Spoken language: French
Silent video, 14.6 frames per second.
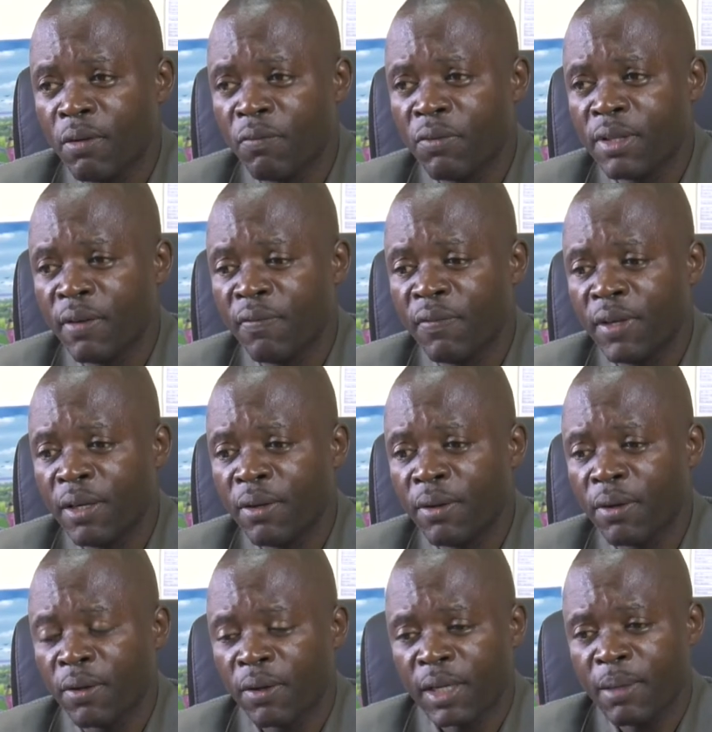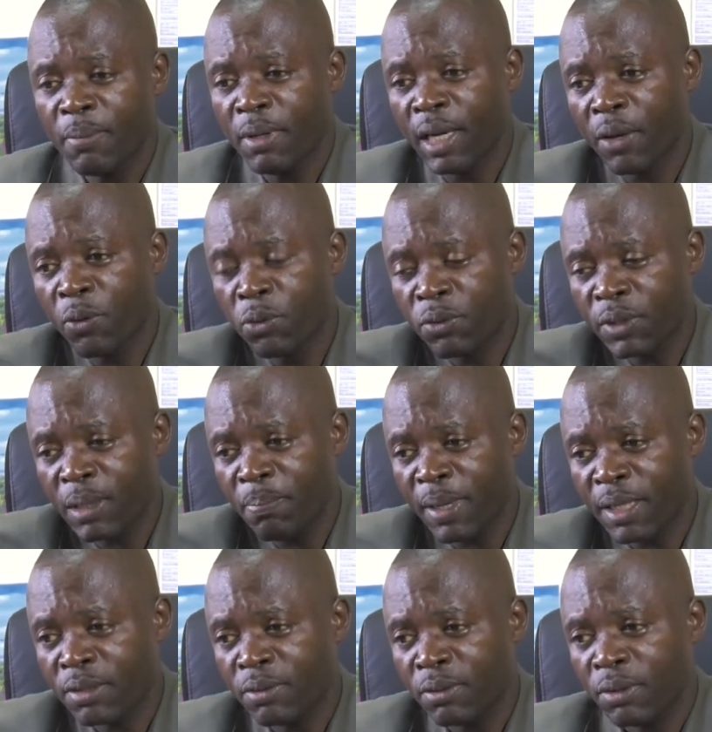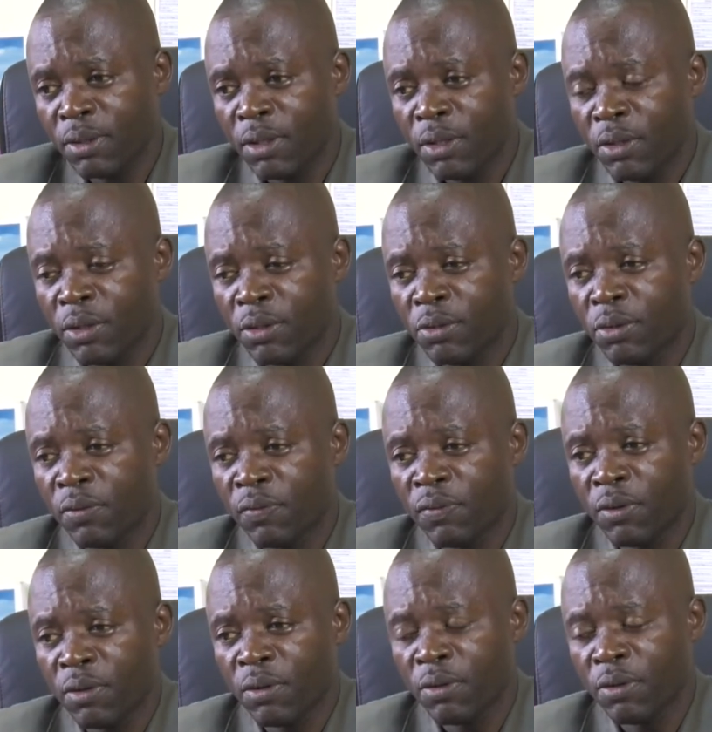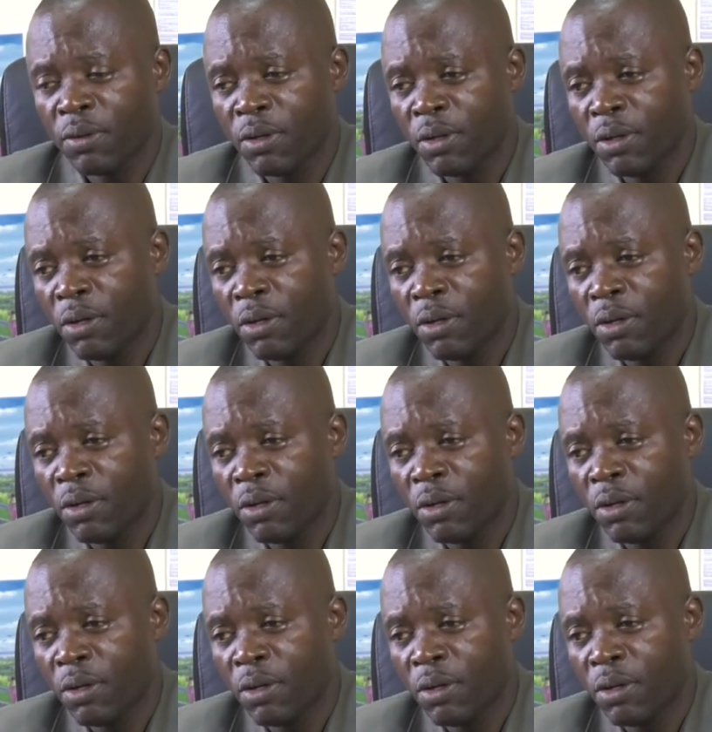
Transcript: vous avez la route qui passe devant